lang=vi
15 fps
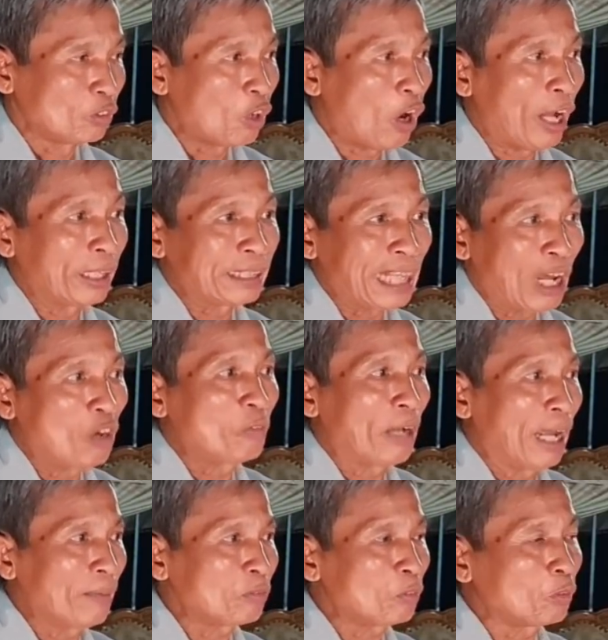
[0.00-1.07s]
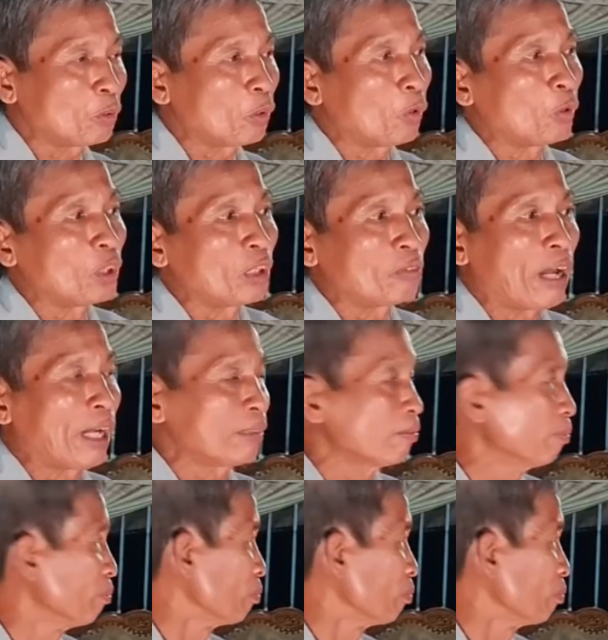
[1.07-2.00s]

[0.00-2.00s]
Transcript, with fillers: đoạn giáo pháp của đức phật